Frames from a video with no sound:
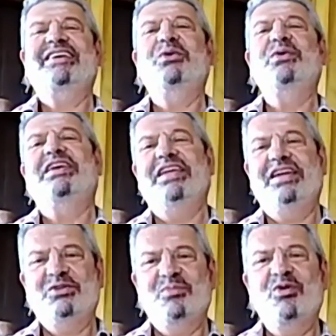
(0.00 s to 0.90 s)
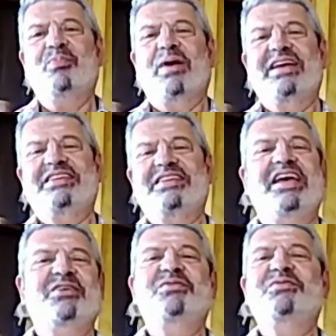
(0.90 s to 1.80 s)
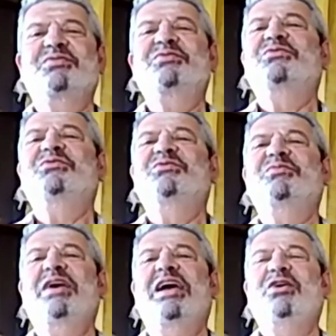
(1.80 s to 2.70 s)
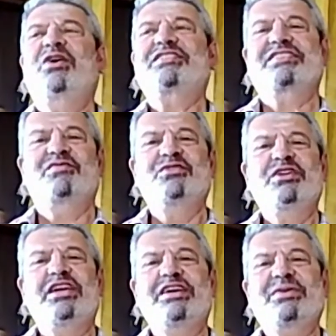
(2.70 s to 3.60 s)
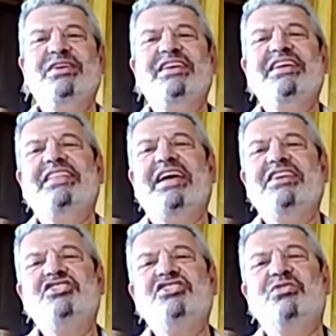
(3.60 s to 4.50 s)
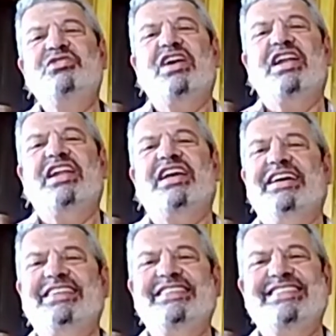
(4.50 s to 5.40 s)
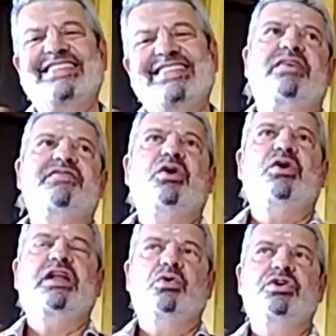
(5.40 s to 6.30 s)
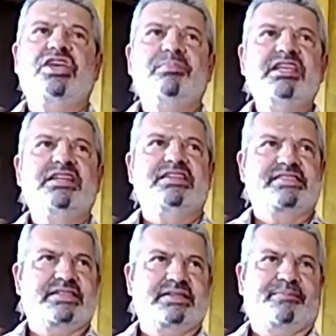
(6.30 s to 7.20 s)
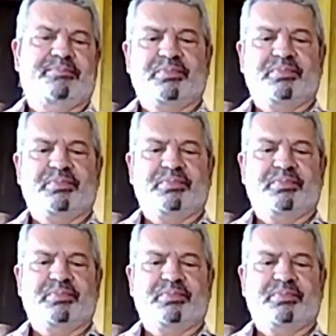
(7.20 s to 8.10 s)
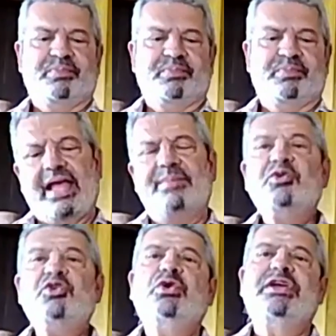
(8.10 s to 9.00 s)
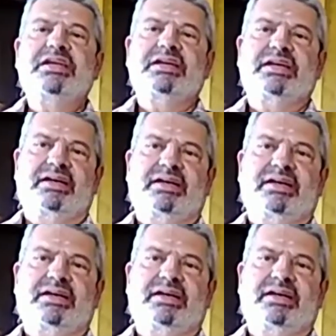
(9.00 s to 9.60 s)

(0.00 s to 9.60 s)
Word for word: eu herdei do meu pai, que era o melhor sanfoneiro da região de Valadares. A viola hoje em Minas, ela é muito rica,